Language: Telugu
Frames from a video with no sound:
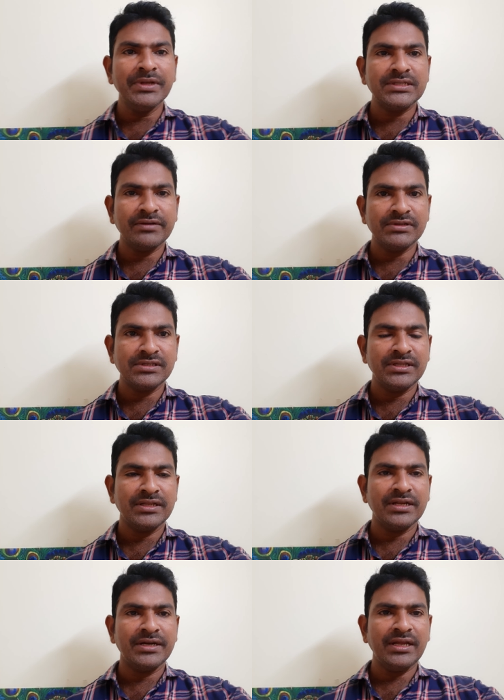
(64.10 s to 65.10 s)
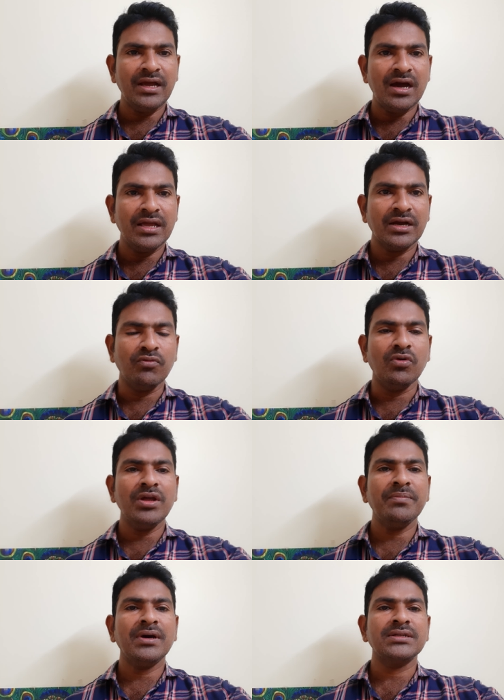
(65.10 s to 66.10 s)
మీరు చేయవలసింది ఏంటంటే ఆ యొక్క
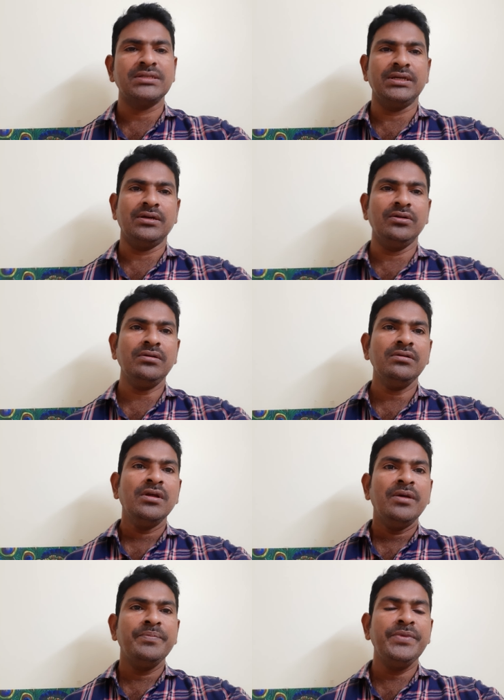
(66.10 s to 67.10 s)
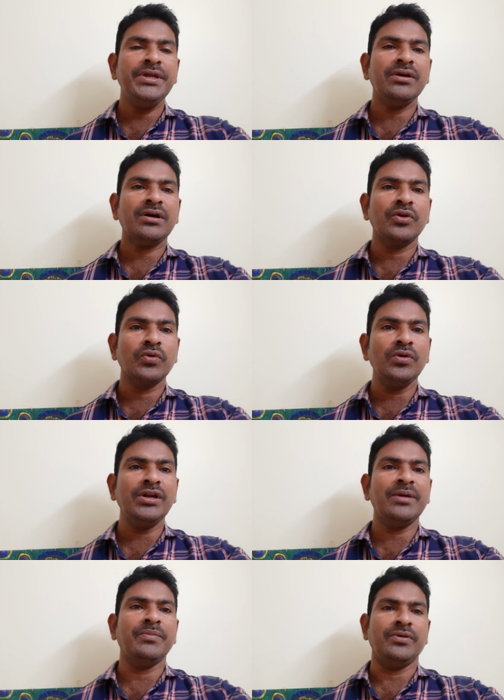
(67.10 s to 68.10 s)
ఓఎంఆర్ సీట్లో మీ యొక్క రోల్
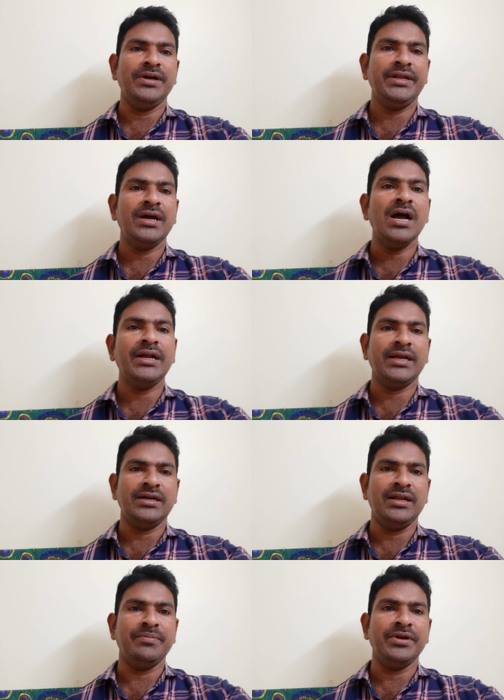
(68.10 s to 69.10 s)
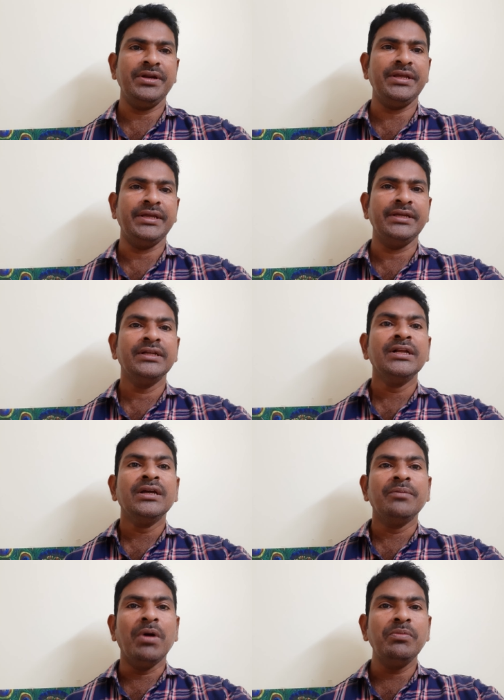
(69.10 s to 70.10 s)
నెంబర్ అంటే హాల్ టికెట్ నెంబర్ని
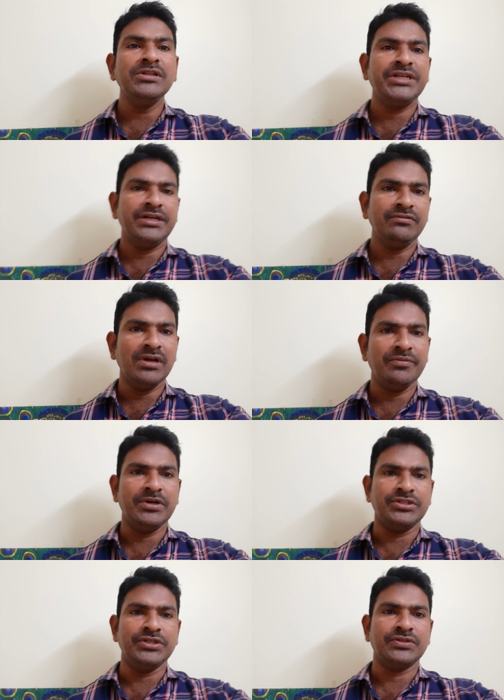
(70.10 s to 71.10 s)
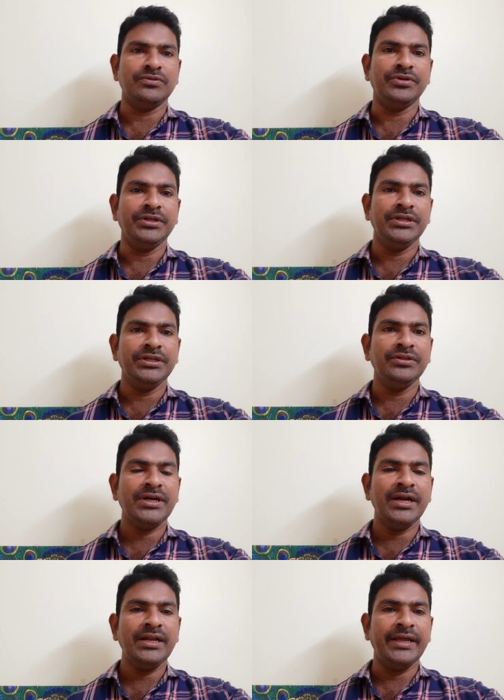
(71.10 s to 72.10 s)
బబుల్ చేయటం అలవాటు చేసుకోండి
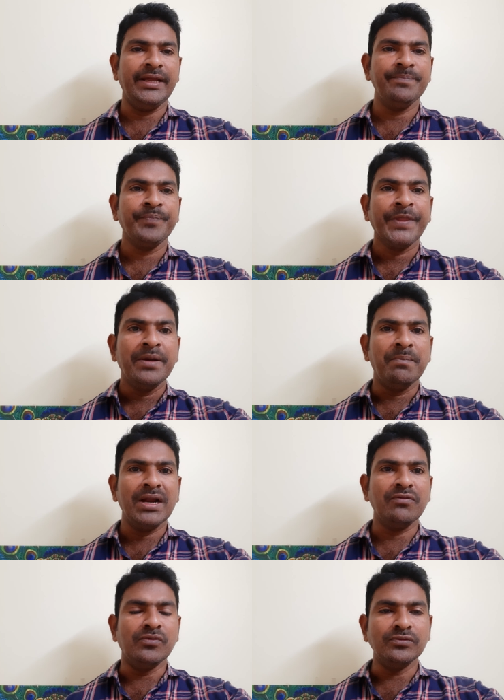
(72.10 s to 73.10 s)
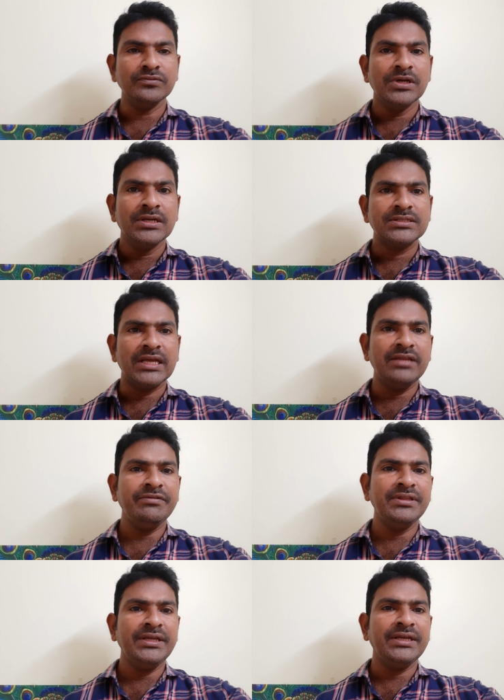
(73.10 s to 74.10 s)
ఎందుకంటే మనము
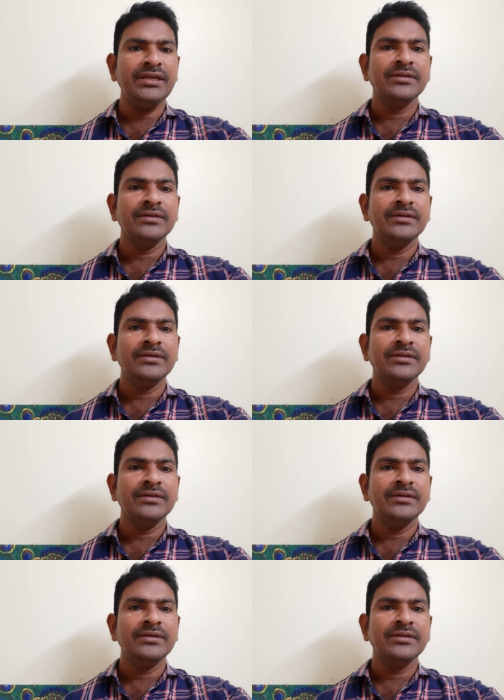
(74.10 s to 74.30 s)
చదివింది